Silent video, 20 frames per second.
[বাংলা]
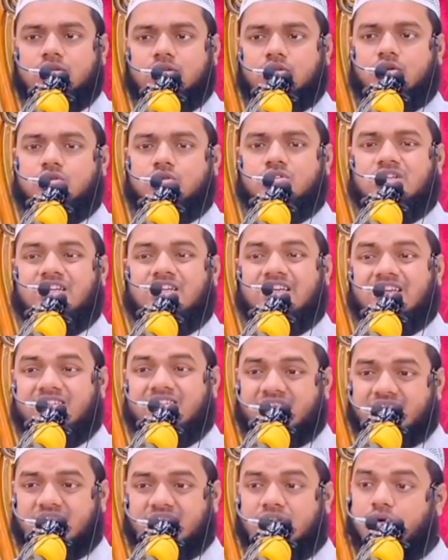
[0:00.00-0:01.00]
তখন
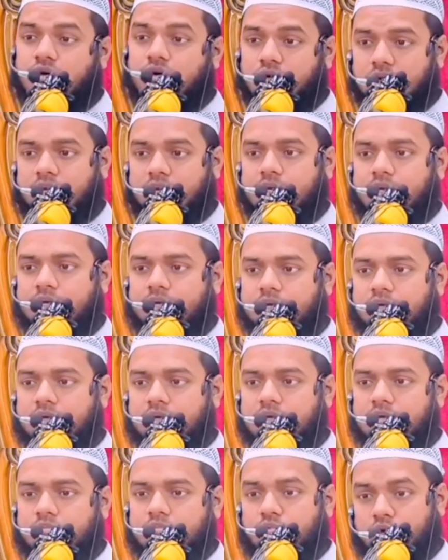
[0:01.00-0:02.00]
রিস্ক হলে
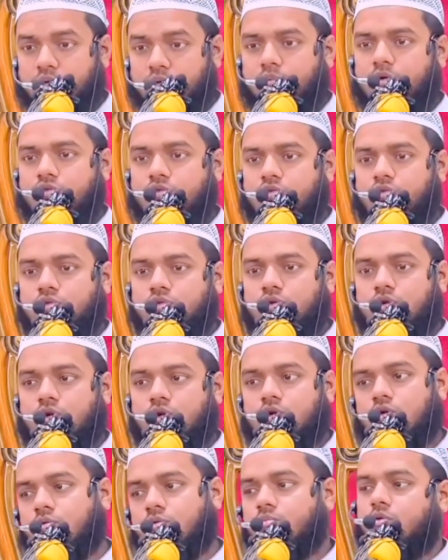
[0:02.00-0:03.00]
পরিবর্তন
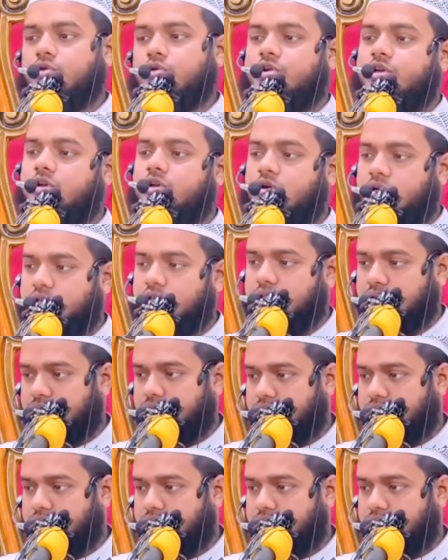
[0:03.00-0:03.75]
করা খুব কঠিন হয়